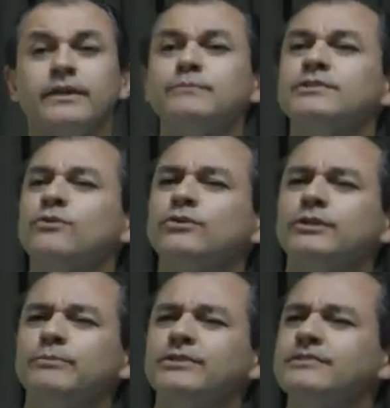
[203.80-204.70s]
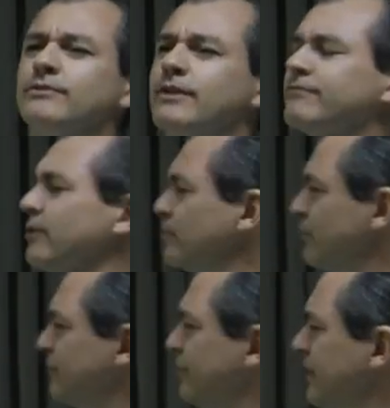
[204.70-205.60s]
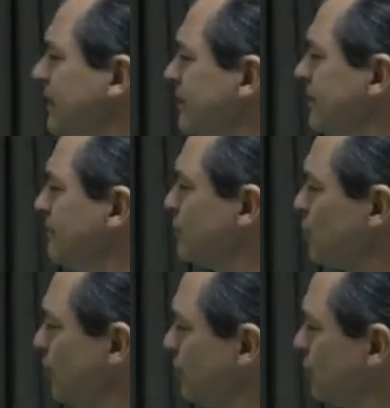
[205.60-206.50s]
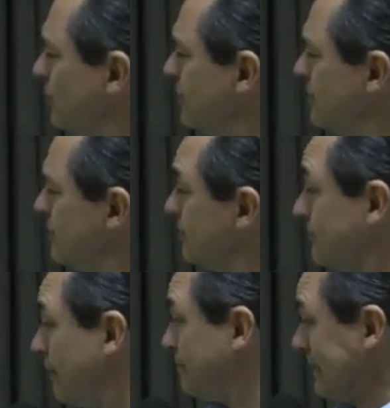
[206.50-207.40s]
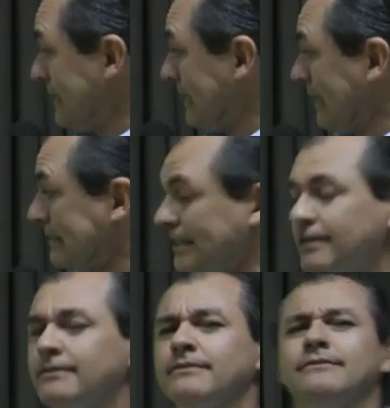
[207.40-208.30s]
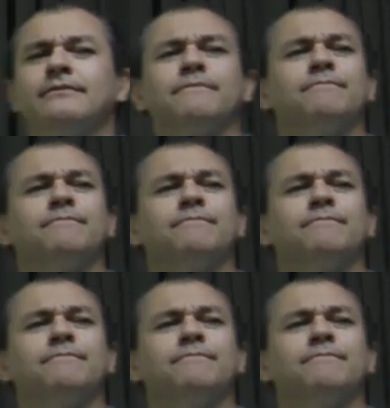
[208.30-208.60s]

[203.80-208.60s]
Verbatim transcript: Temos a contribuição da filosofia, da psicologia, da psiquiatria.